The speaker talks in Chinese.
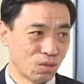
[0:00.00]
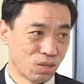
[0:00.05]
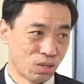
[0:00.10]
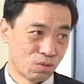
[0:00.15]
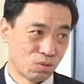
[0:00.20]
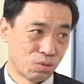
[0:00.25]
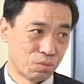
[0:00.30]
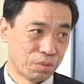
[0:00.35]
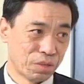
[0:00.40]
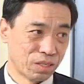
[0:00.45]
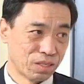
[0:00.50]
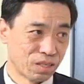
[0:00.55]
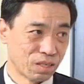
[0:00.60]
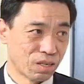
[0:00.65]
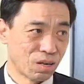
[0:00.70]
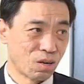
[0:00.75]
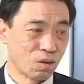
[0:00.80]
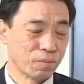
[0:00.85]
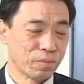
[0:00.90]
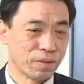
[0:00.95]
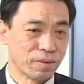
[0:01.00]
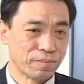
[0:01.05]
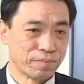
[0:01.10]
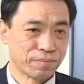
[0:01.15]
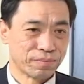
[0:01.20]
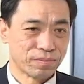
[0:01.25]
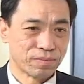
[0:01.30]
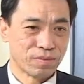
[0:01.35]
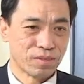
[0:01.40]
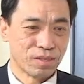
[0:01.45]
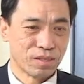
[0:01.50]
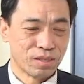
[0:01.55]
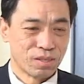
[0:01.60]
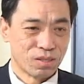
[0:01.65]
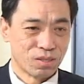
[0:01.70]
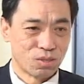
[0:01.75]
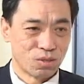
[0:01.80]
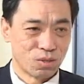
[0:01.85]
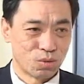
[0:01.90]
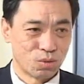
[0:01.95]
都要去北京考嘛。是是。
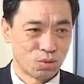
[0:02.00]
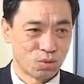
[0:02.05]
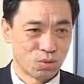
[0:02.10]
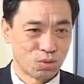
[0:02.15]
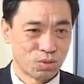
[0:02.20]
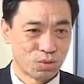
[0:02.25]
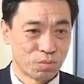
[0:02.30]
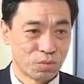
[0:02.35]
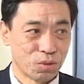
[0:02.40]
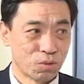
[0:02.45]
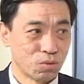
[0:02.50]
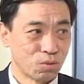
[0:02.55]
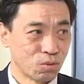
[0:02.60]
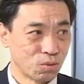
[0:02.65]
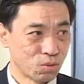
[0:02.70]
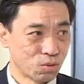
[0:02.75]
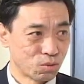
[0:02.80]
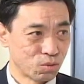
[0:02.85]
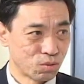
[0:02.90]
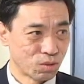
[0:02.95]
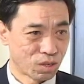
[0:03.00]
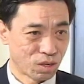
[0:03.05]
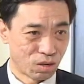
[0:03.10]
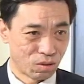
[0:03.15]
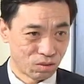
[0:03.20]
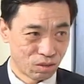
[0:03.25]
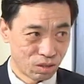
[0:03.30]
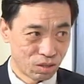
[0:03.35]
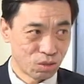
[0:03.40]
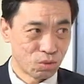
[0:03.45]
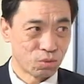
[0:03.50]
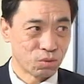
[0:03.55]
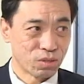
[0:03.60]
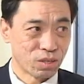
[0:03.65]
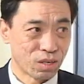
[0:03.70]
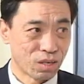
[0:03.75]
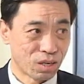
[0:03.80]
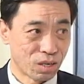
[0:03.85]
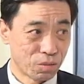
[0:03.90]
所以我就这么陆陆续续考了六年，